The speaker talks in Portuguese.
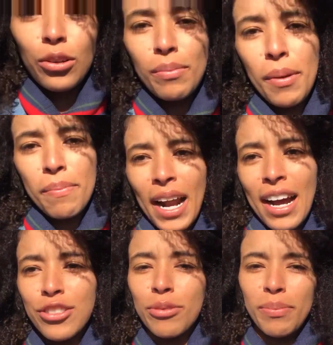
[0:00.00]
look bem
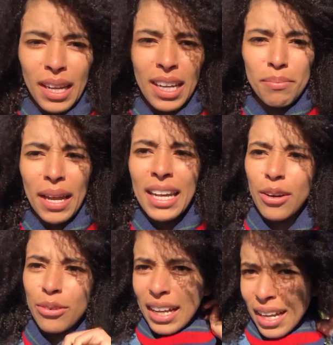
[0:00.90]
prático, bem, bem
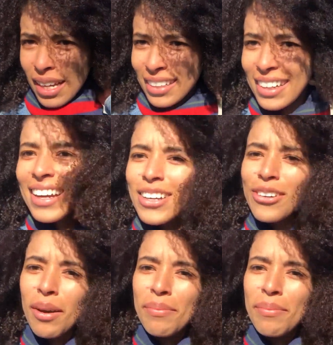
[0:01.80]
eu, né? E o